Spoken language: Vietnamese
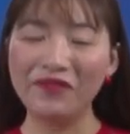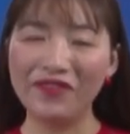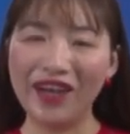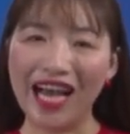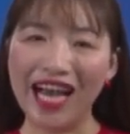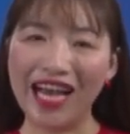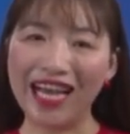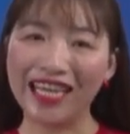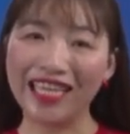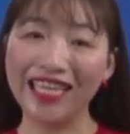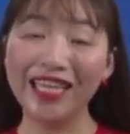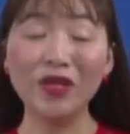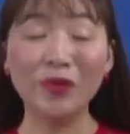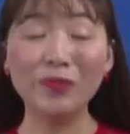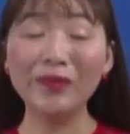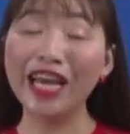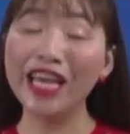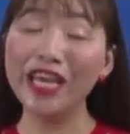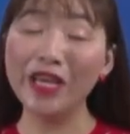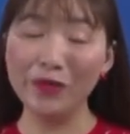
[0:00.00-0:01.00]
và khi
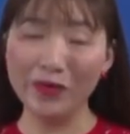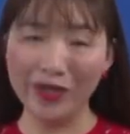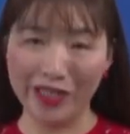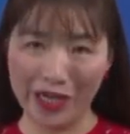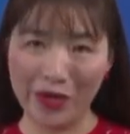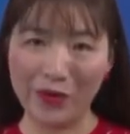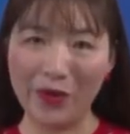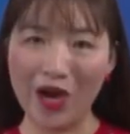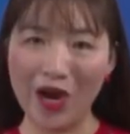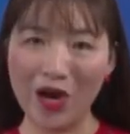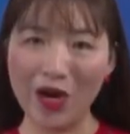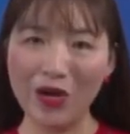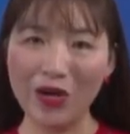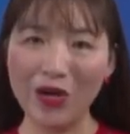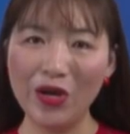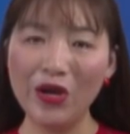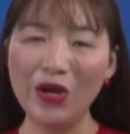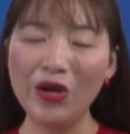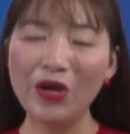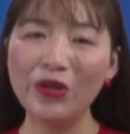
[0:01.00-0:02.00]
chúng ta hiểu được điều đó
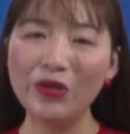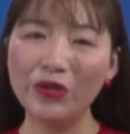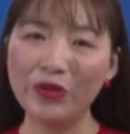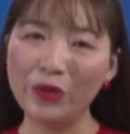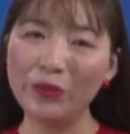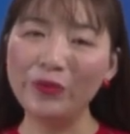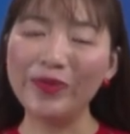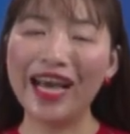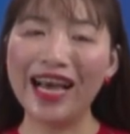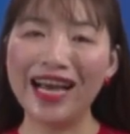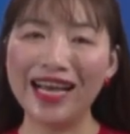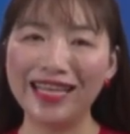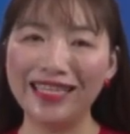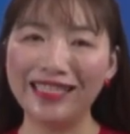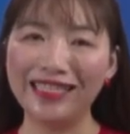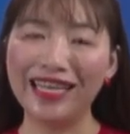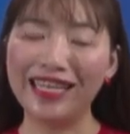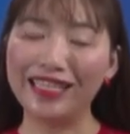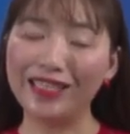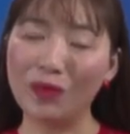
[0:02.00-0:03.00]
chúng ta
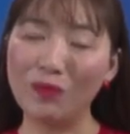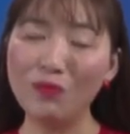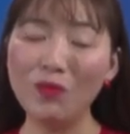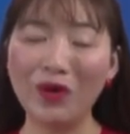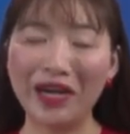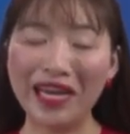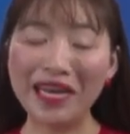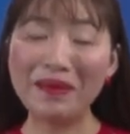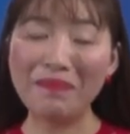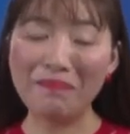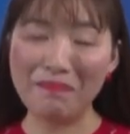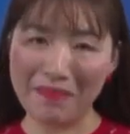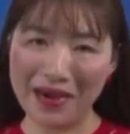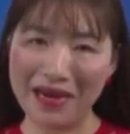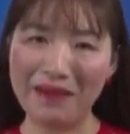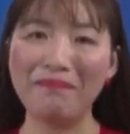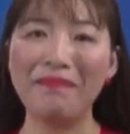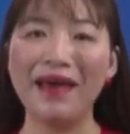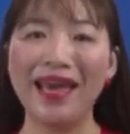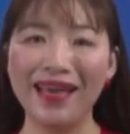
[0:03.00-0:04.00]
sẽ sống một cách
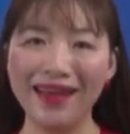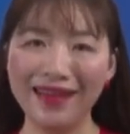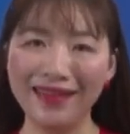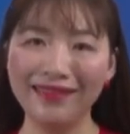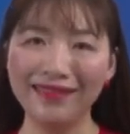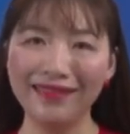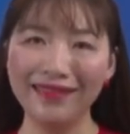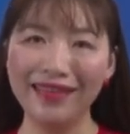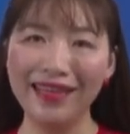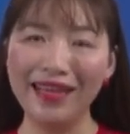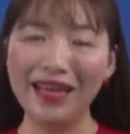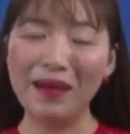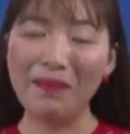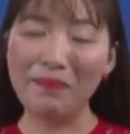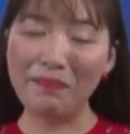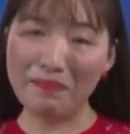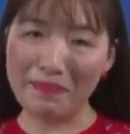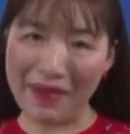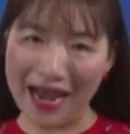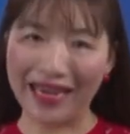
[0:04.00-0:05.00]
mạnh mẽ hơn
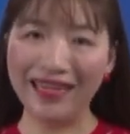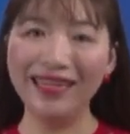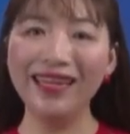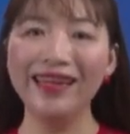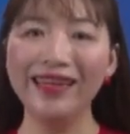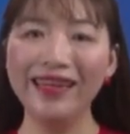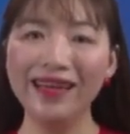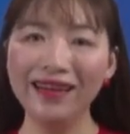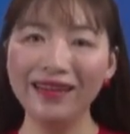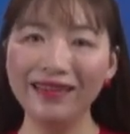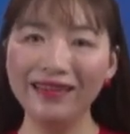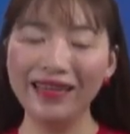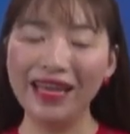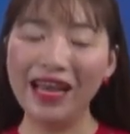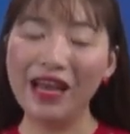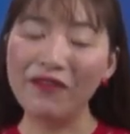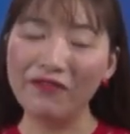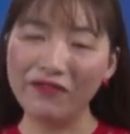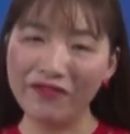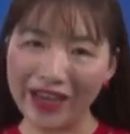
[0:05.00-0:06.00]
bản lĩnh hơn
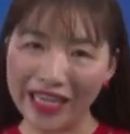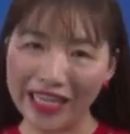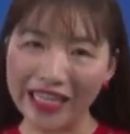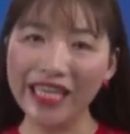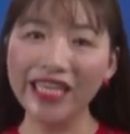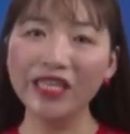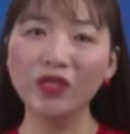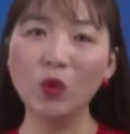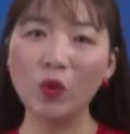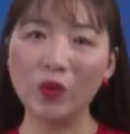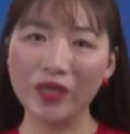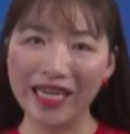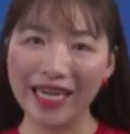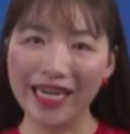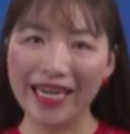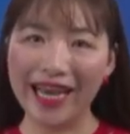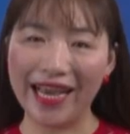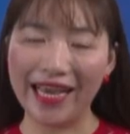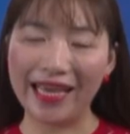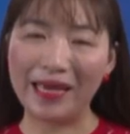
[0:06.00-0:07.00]
và nhìn cuộc
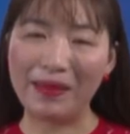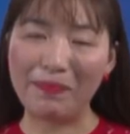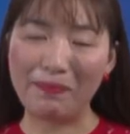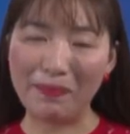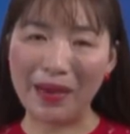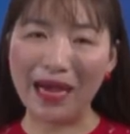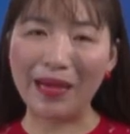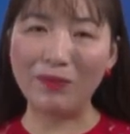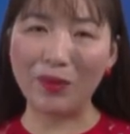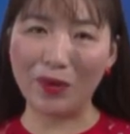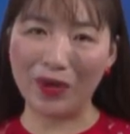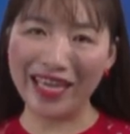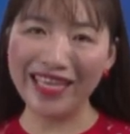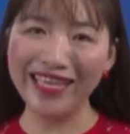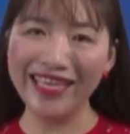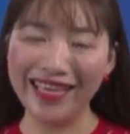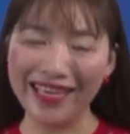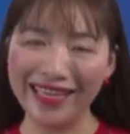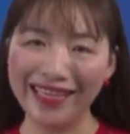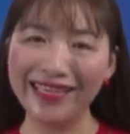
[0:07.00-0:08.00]
đời này bằng một cái
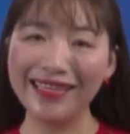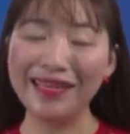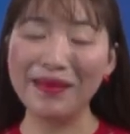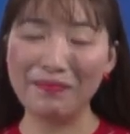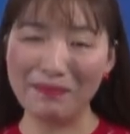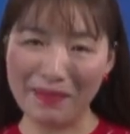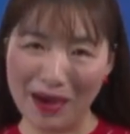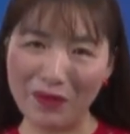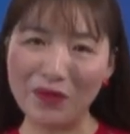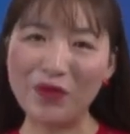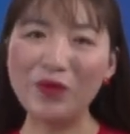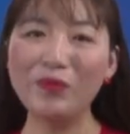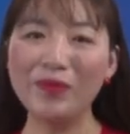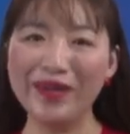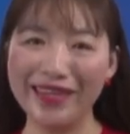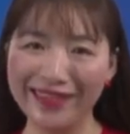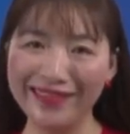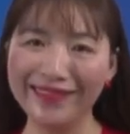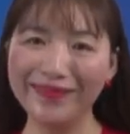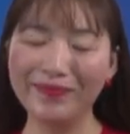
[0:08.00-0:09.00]
nhìn bao dung
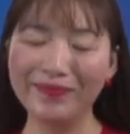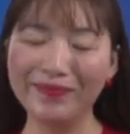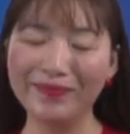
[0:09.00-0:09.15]
hơn